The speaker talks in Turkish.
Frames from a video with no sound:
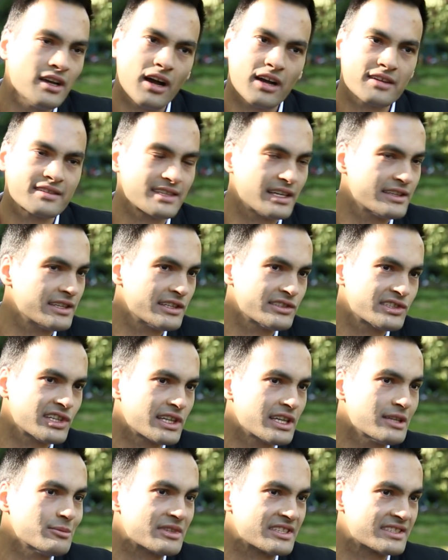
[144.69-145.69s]
Aksandan
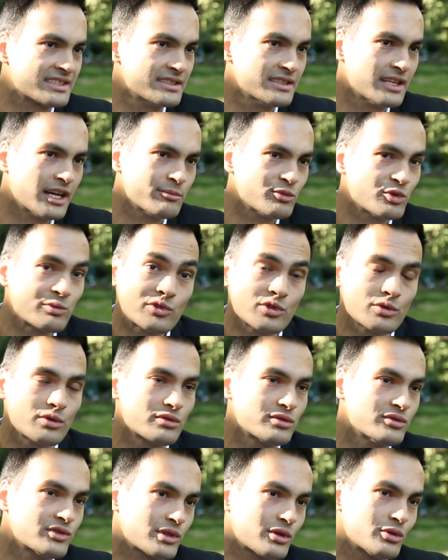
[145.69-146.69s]
çekinmesinler, mümkün
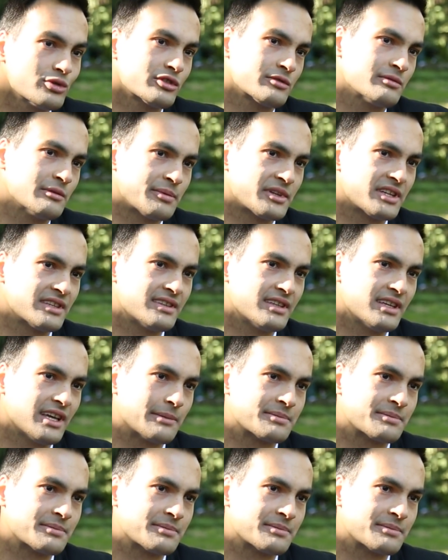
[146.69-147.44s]
olduğunca konuşma pratiği